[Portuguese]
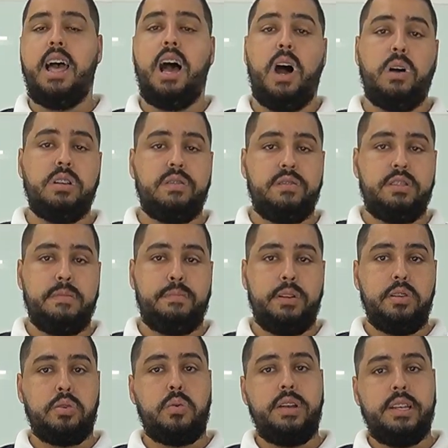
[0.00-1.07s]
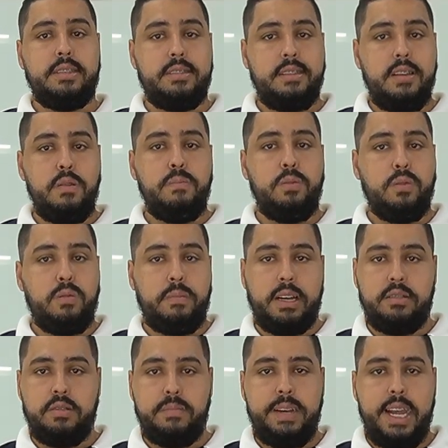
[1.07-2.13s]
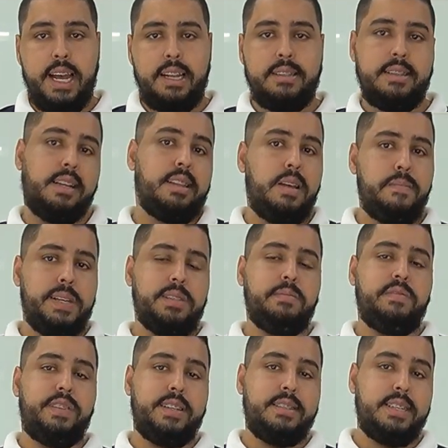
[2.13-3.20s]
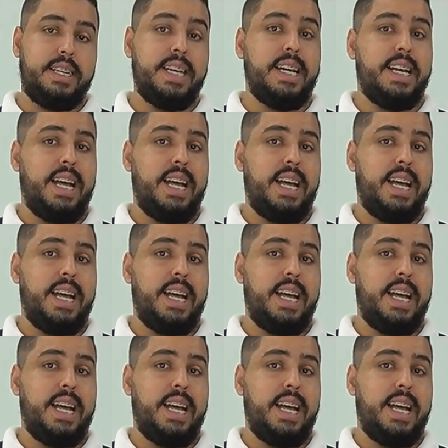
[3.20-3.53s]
onde você pode conhecer um pouco mais sobre elas e até mesmo fazer